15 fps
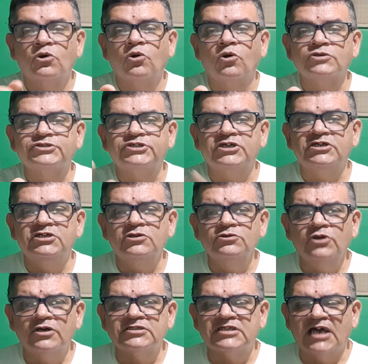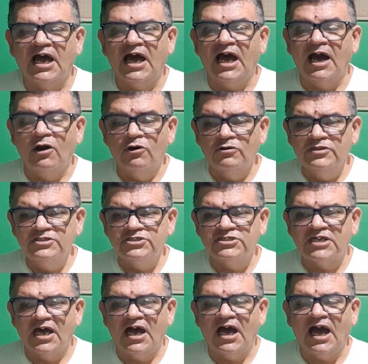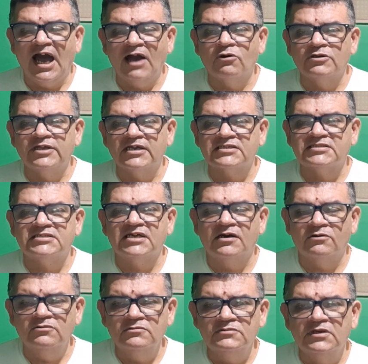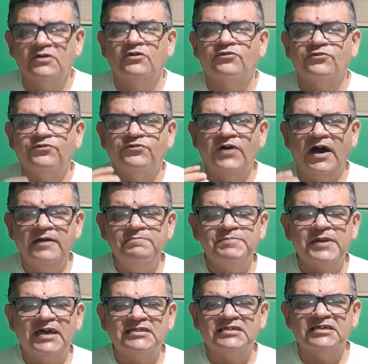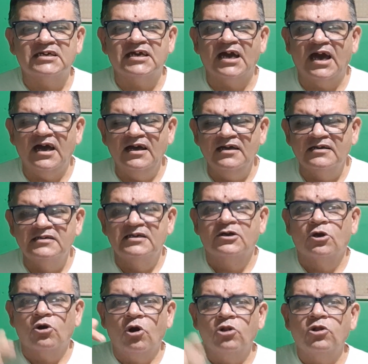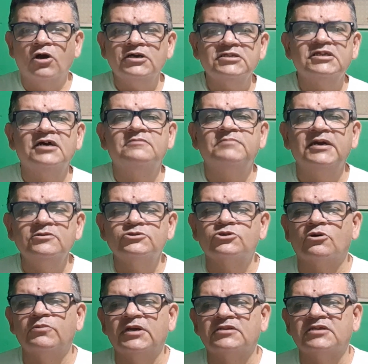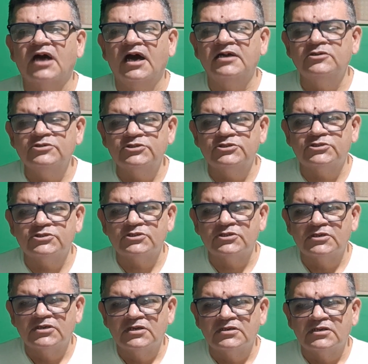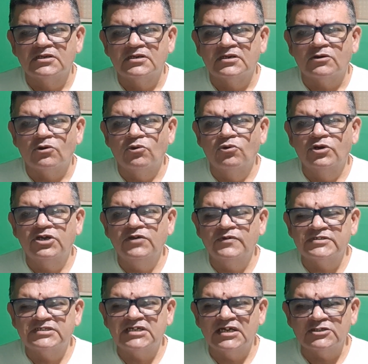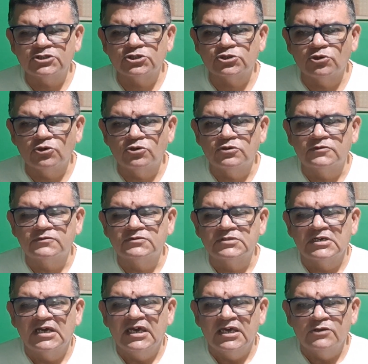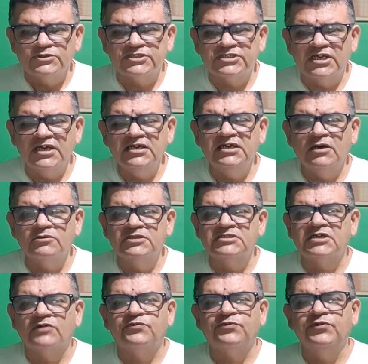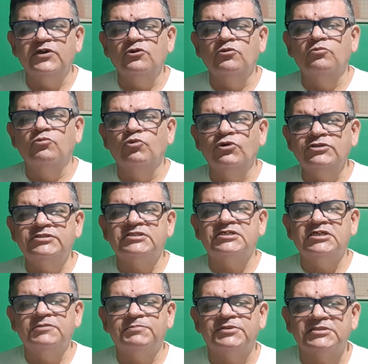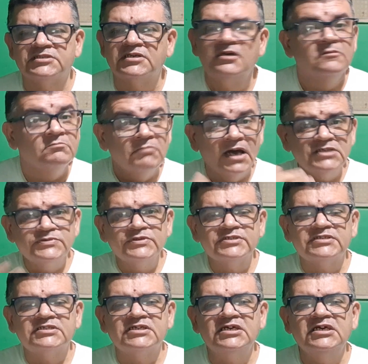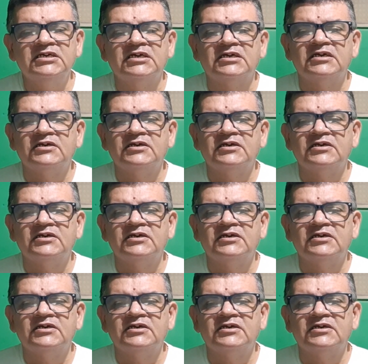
Conseguiu notar aonde está a conexão? Vai praticar. Coloque também nos comentários o que você achou. Eu sei que é um desafio muito simples, mas você